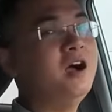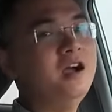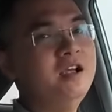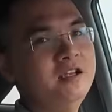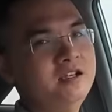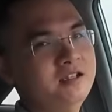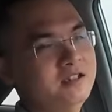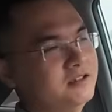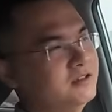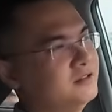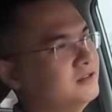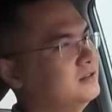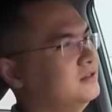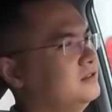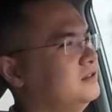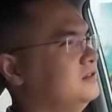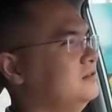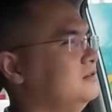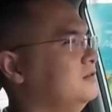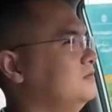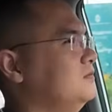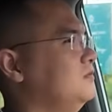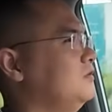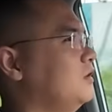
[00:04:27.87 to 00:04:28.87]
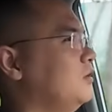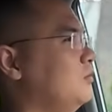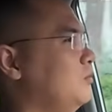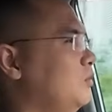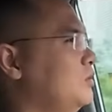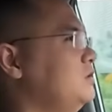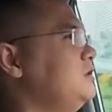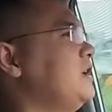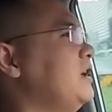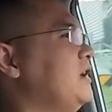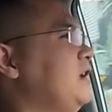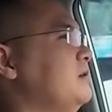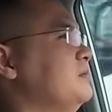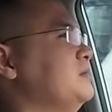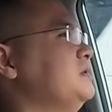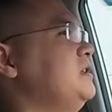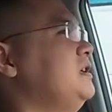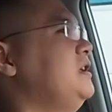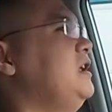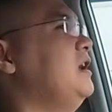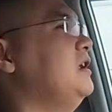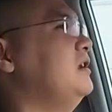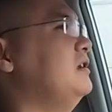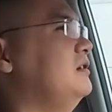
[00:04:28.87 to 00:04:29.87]
cây cũng muốn trải nghiệm
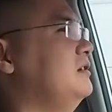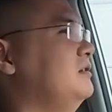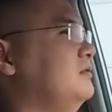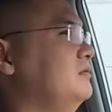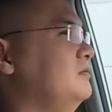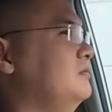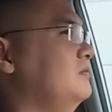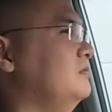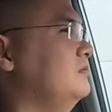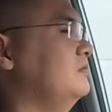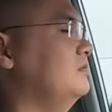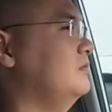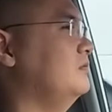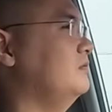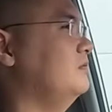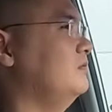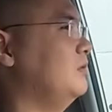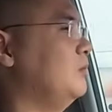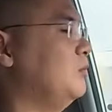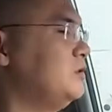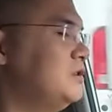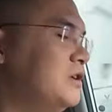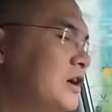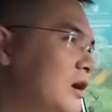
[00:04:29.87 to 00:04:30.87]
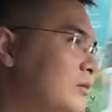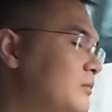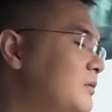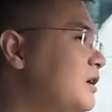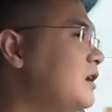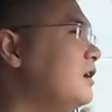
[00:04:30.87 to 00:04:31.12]
xe điện còn một trường hợp